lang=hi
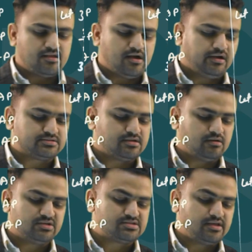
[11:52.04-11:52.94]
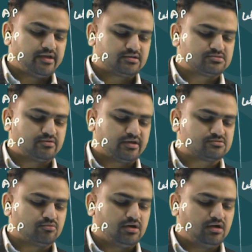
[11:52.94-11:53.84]
यहाँ से हमें चाहिए एक्स तो
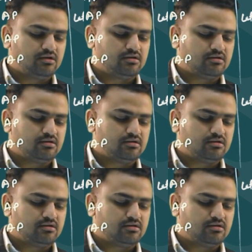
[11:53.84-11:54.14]
एक्स होगा